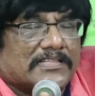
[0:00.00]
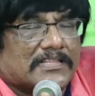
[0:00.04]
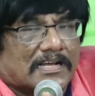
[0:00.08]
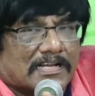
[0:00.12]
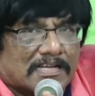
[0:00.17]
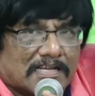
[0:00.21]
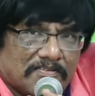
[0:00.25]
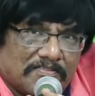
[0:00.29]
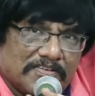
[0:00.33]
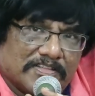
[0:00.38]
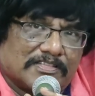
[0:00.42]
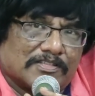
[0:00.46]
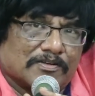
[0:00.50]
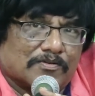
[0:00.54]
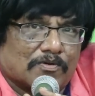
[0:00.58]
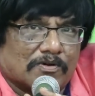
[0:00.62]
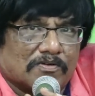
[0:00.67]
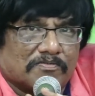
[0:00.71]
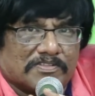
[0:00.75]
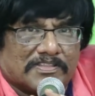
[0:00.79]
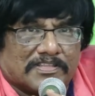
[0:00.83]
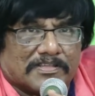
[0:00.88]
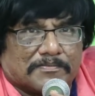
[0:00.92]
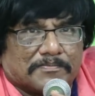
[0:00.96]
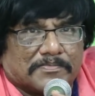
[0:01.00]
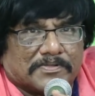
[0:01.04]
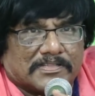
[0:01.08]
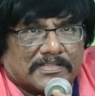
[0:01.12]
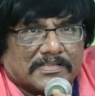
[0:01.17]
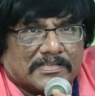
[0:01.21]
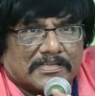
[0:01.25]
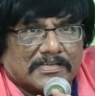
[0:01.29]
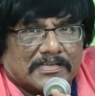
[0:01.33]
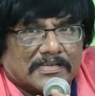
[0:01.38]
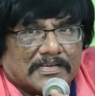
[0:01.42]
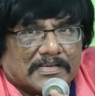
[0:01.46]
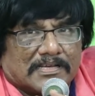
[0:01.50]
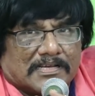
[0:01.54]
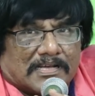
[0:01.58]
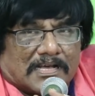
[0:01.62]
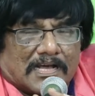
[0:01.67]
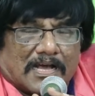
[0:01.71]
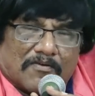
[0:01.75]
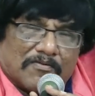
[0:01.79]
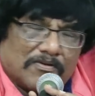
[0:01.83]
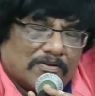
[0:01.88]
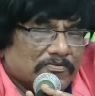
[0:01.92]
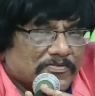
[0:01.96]
தக்க வைத்துக் கொள்வது என்பது
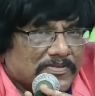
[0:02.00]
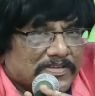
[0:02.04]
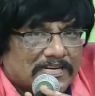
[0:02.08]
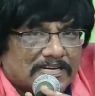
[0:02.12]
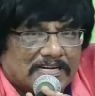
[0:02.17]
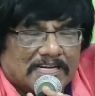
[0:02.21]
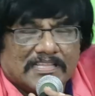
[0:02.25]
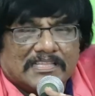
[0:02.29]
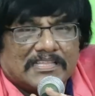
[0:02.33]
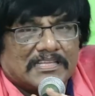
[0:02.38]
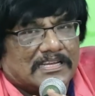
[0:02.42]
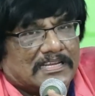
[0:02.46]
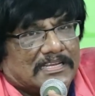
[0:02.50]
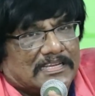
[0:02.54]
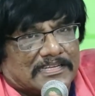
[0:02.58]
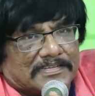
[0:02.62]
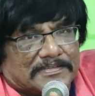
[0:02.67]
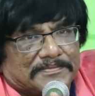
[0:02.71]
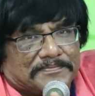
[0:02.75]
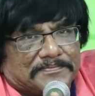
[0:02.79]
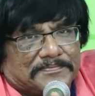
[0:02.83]
அவ்வளவு எளிதல்ல